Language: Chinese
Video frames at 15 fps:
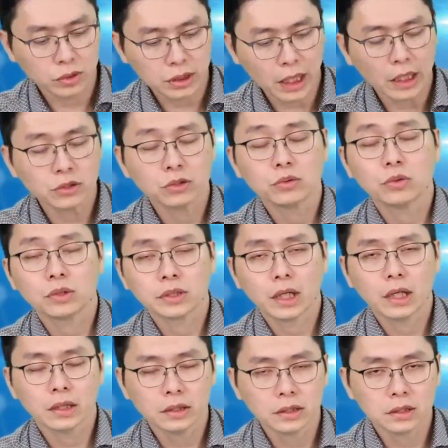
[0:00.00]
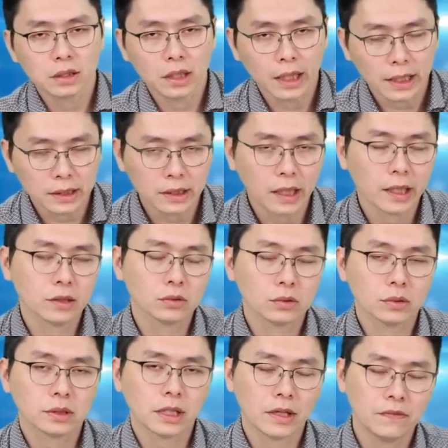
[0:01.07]
家军火商一起来台
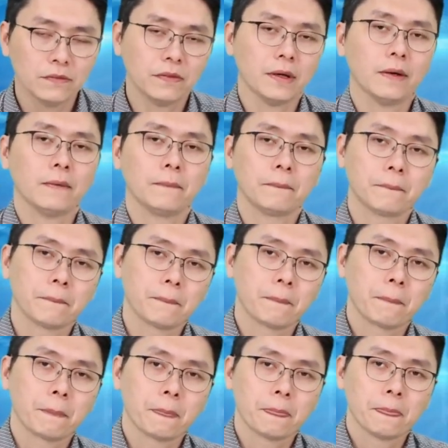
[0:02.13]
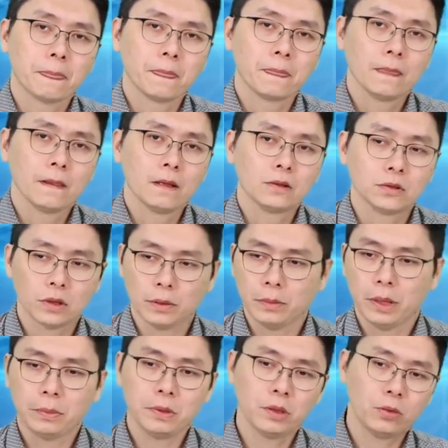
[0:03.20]
做参访，所以
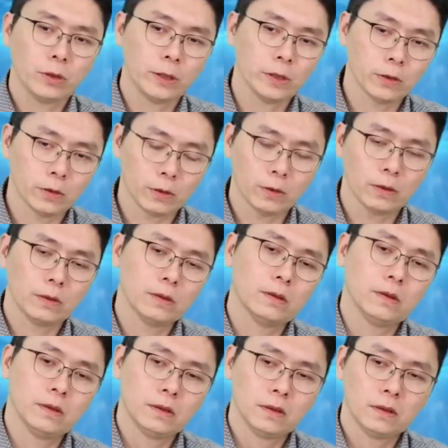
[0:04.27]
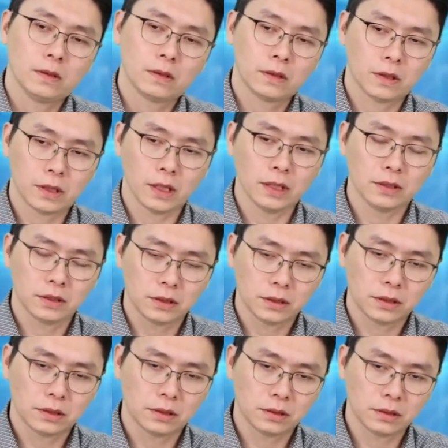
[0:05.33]
maybe 会有更
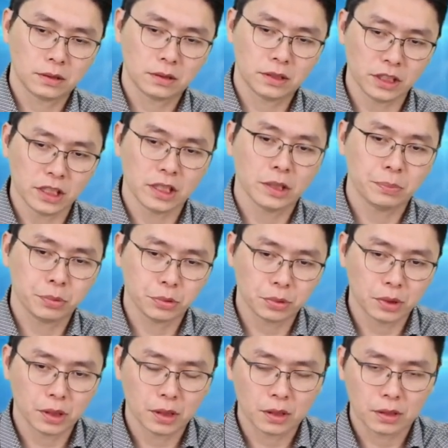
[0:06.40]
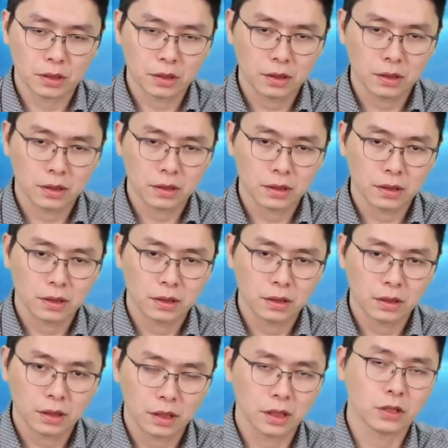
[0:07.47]
进一步的
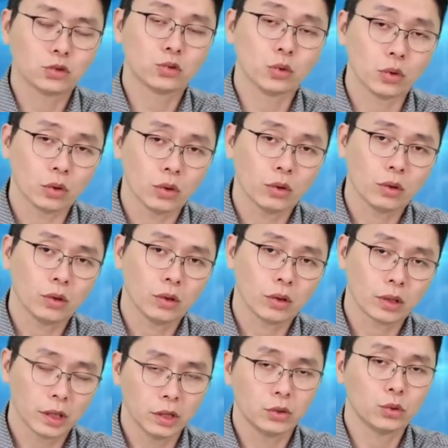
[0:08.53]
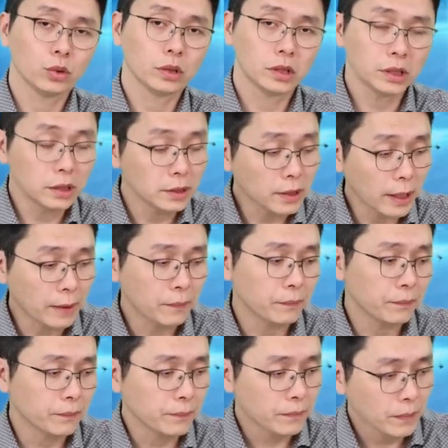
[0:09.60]
合作，更多的订单。
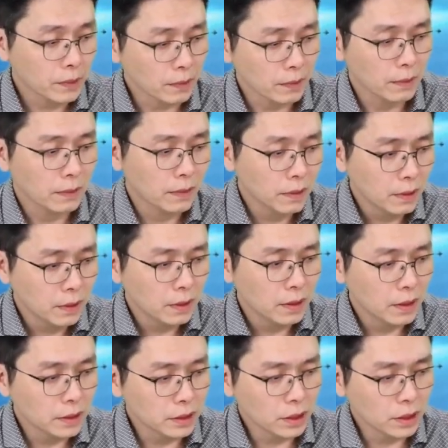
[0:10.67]
而